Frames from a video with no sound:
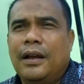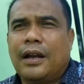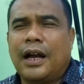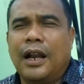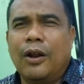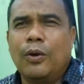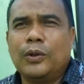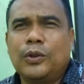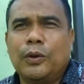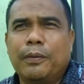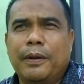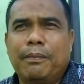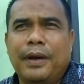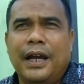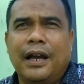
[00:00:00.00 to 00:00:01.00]
Kalau untuk
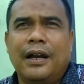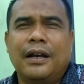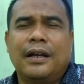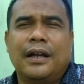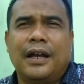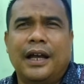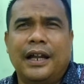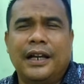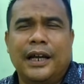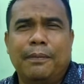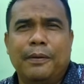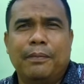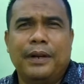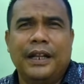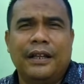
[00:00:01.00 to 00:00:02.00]
memang eh, Anda
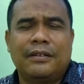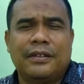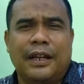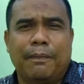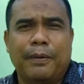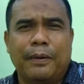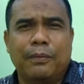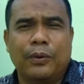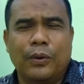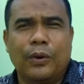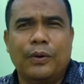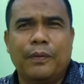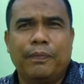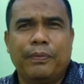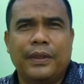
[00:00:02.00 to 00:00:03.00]
membeli senapan
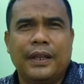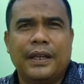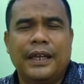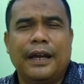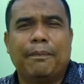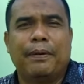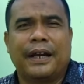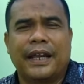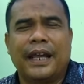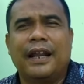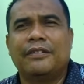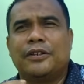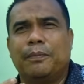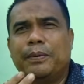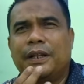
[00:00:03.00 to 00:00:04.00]
burung, ya pakailah
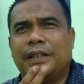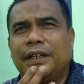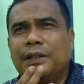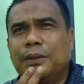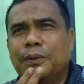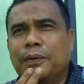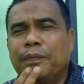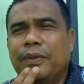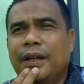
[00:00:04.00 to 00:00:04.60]
seperti itu.